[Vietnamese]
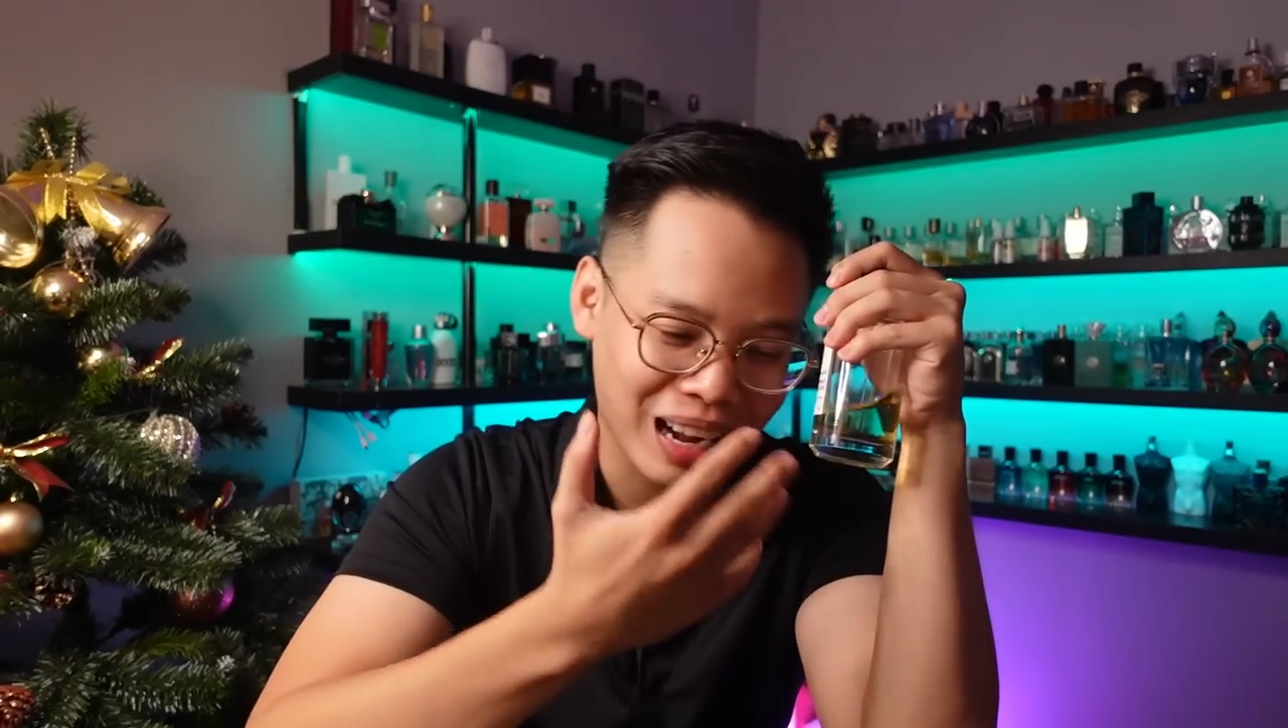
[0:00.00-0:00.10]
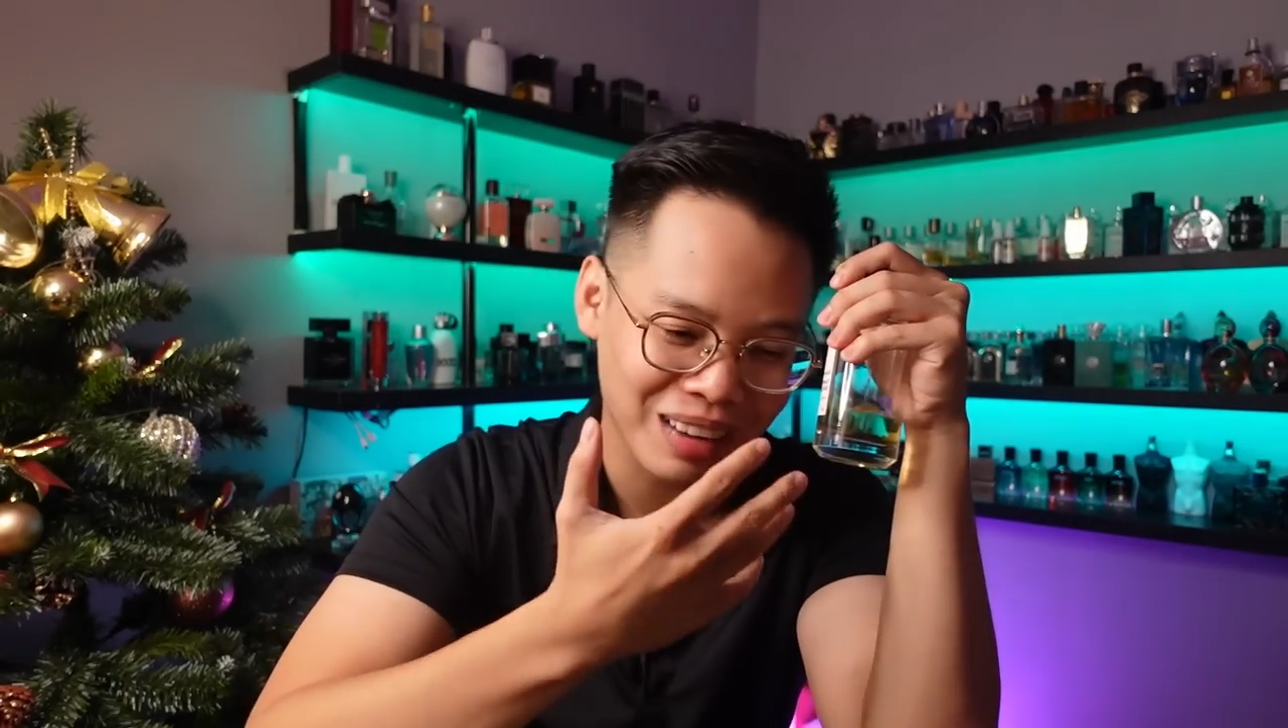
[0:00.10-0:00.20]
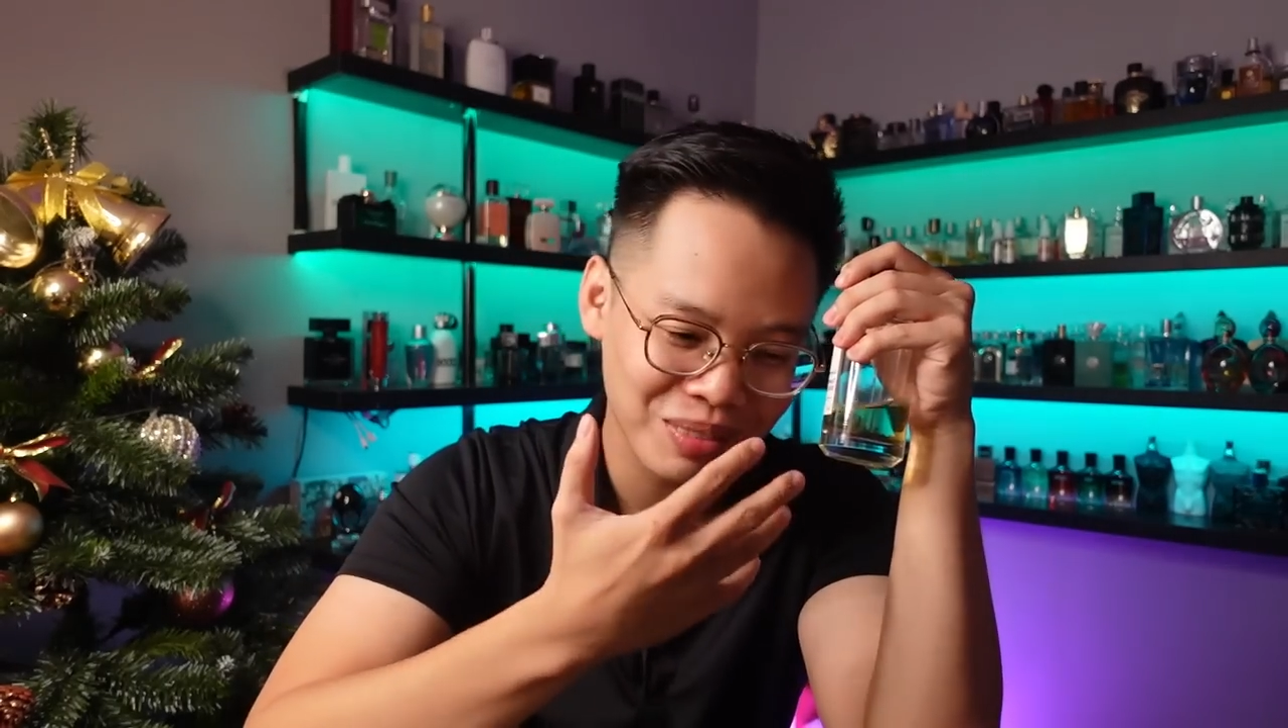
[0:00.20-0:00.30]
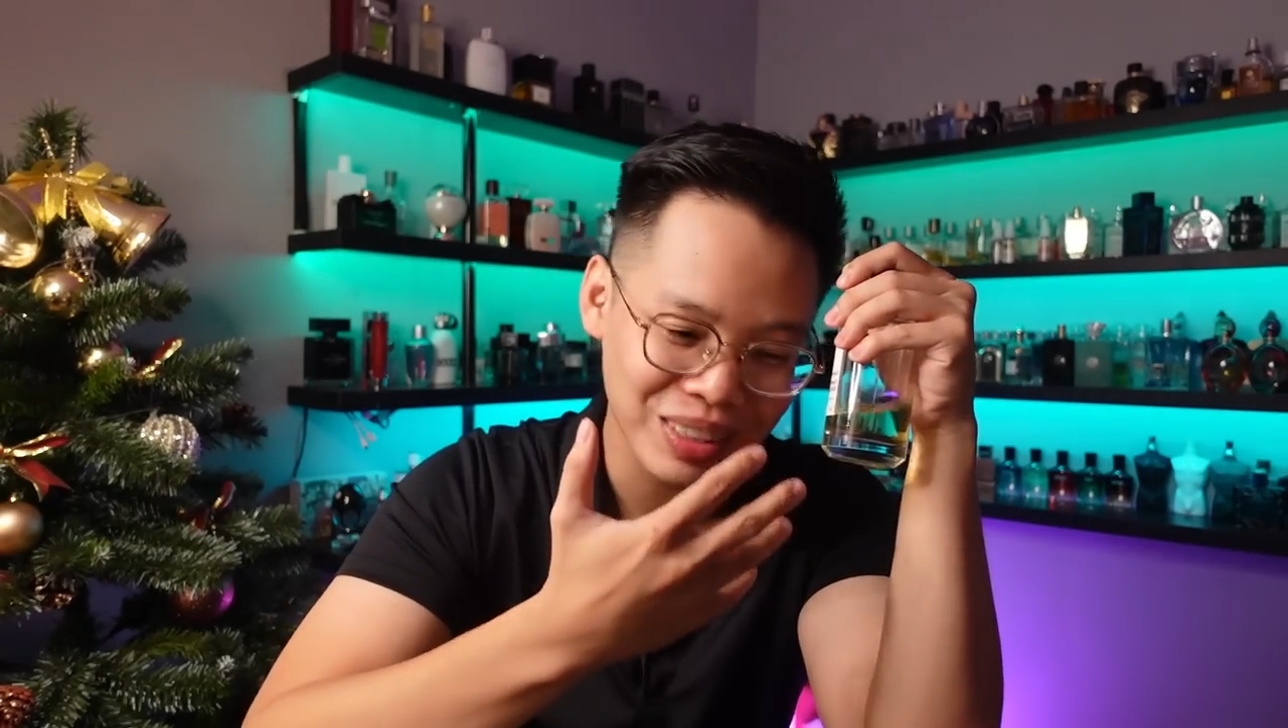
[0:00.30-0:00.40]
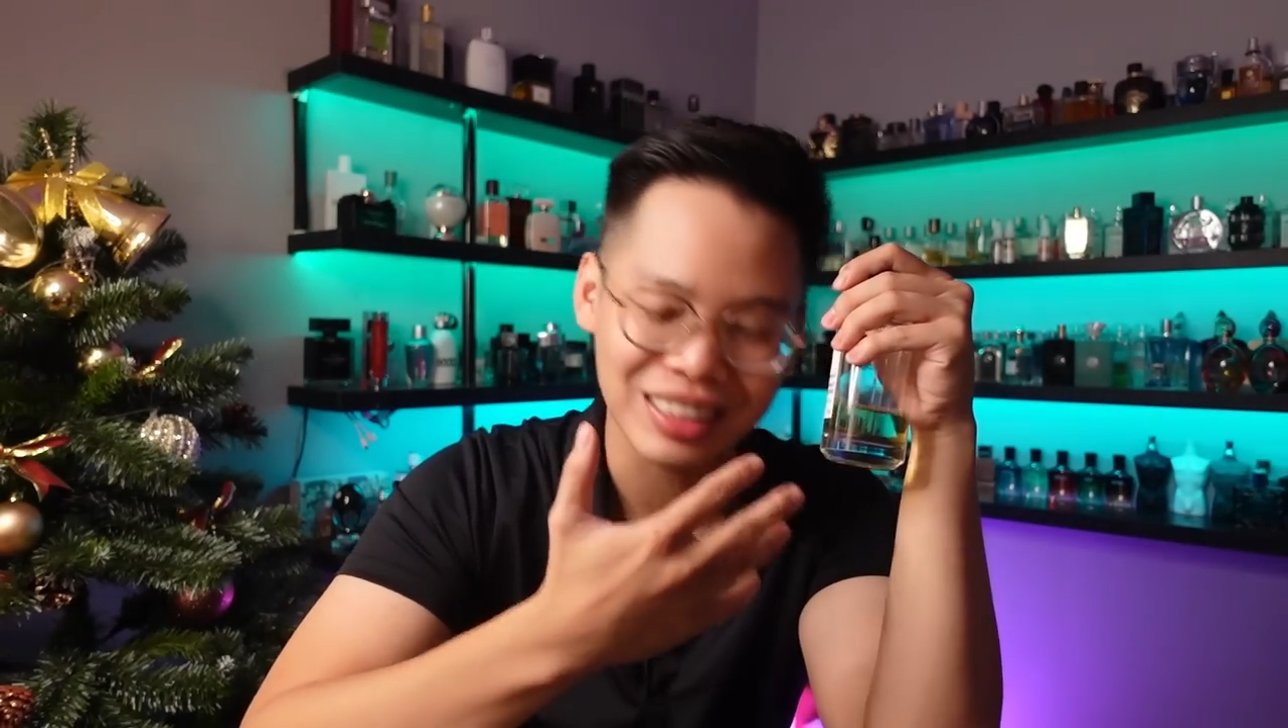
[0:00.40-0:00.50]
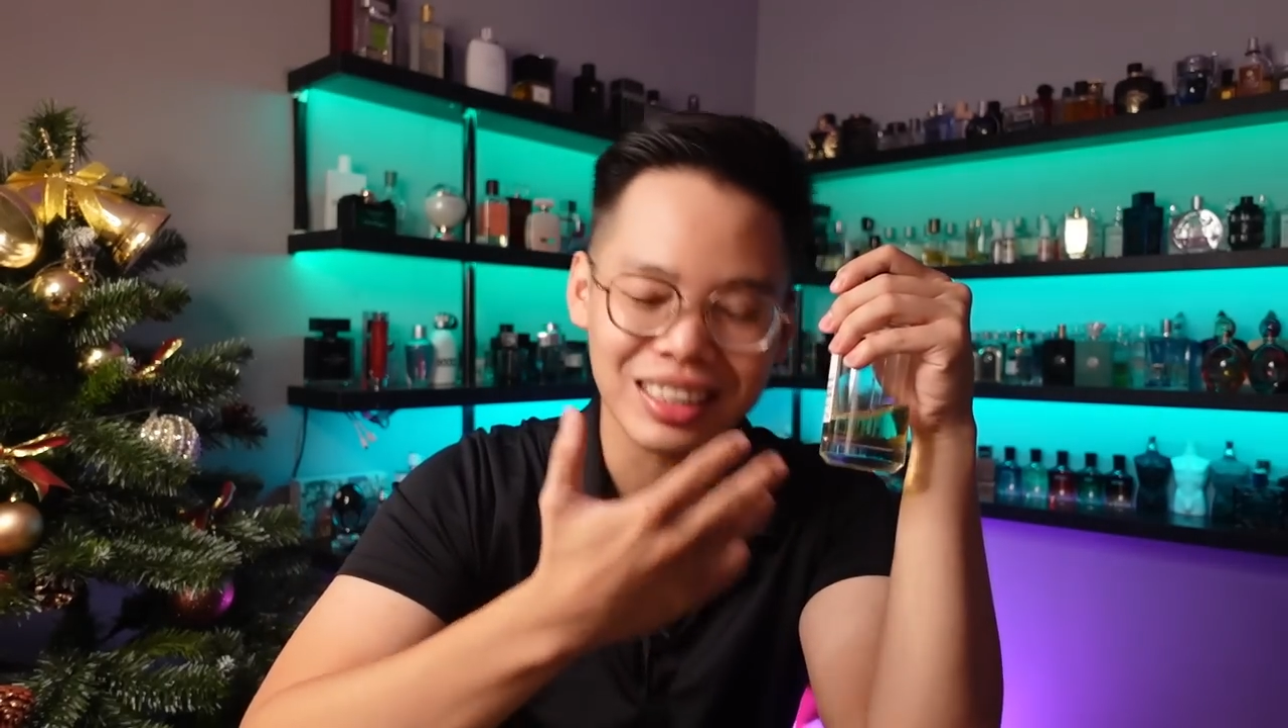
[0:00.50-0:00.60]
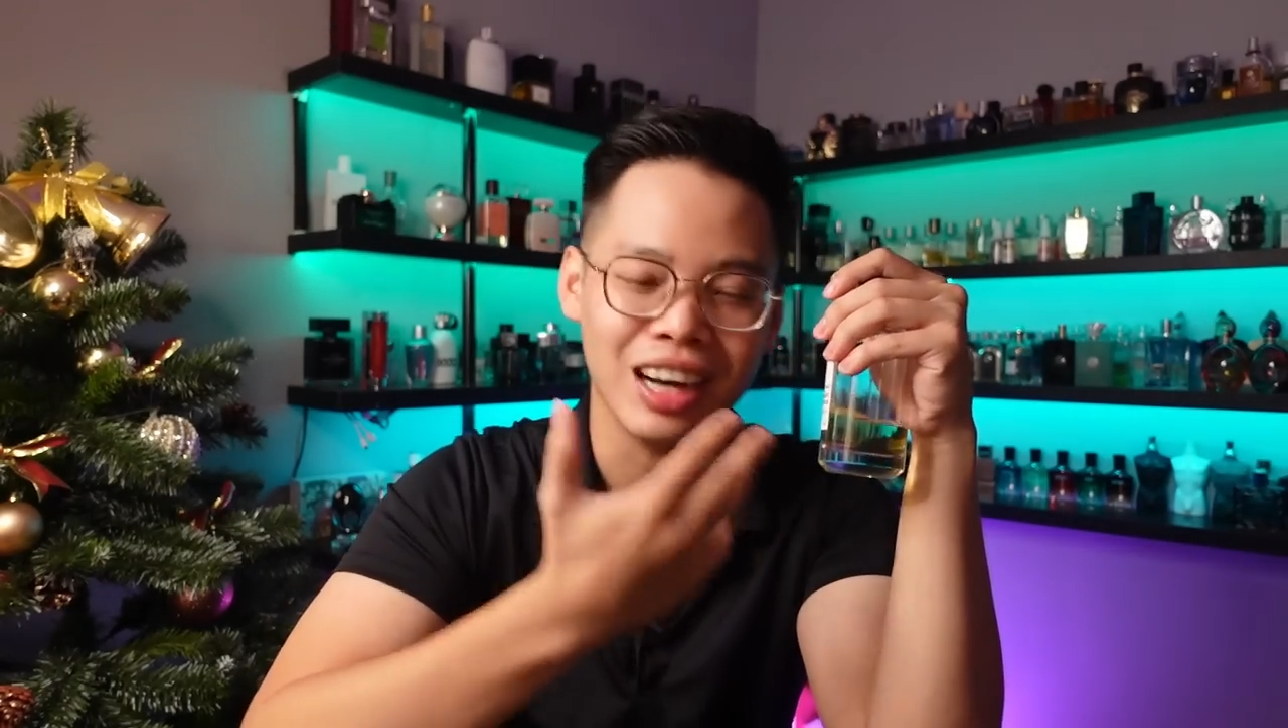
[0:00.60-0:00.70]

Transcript: cái mà mình